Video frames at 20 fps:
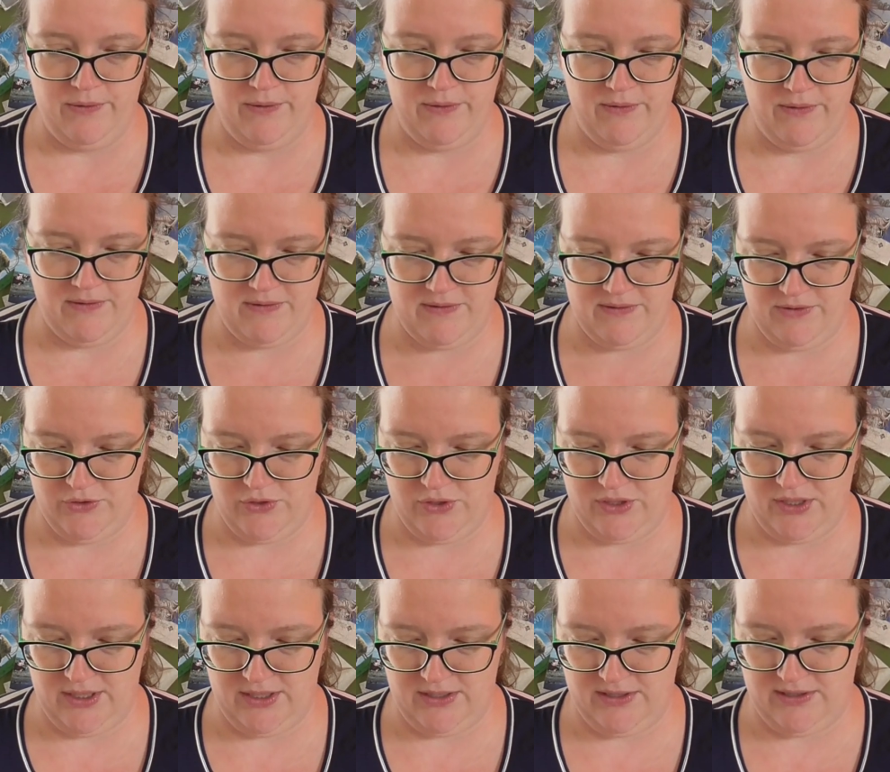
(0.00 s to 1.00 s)
und
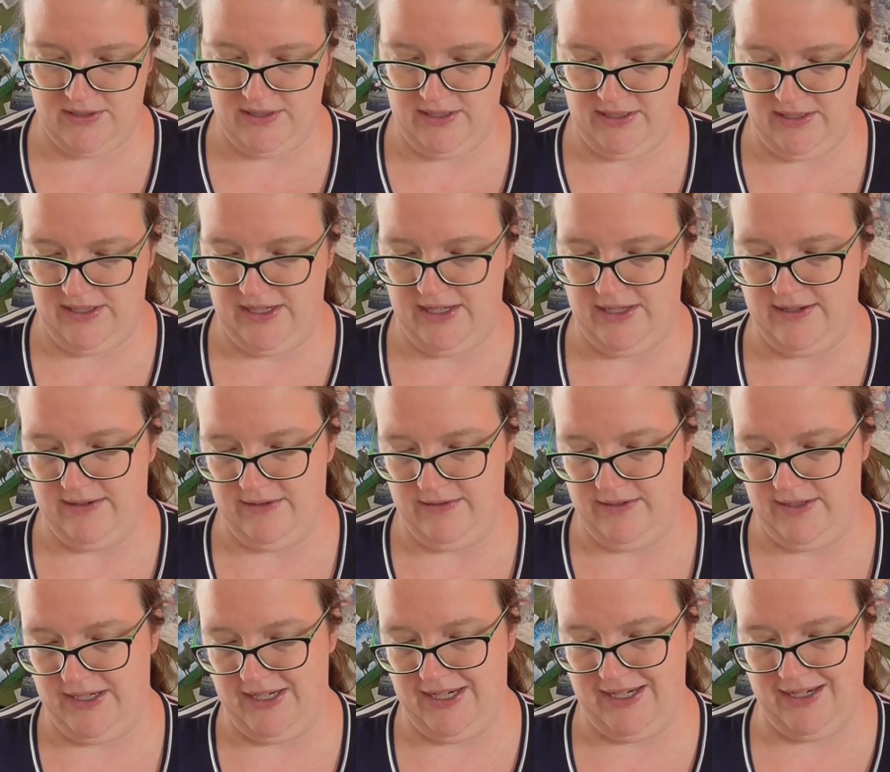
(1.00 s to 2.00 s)
strickt in
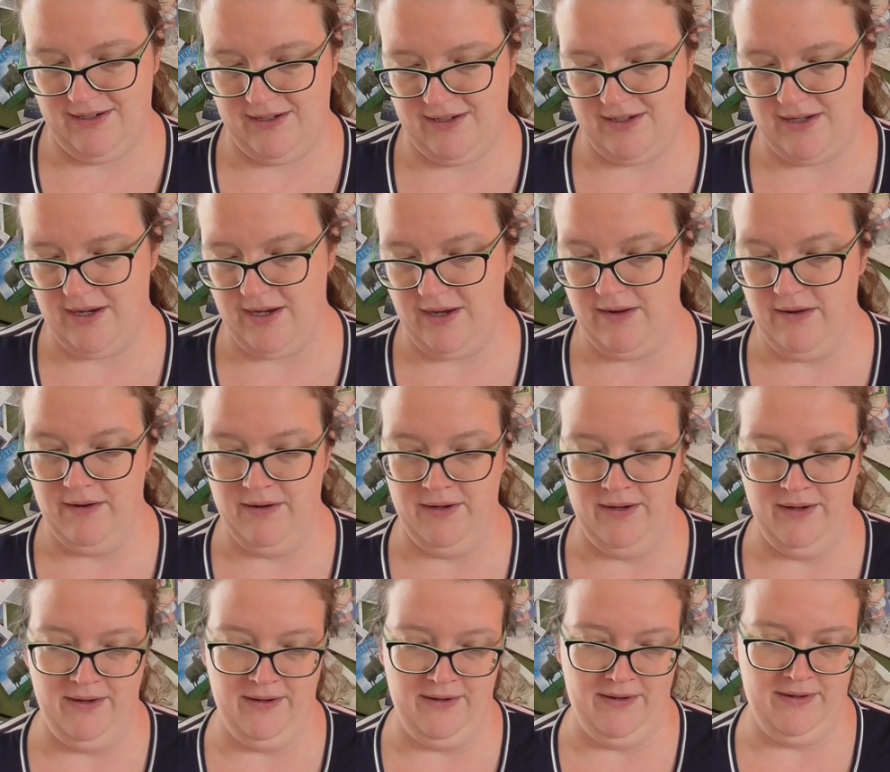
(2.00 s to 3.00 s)
jeder Hinreihe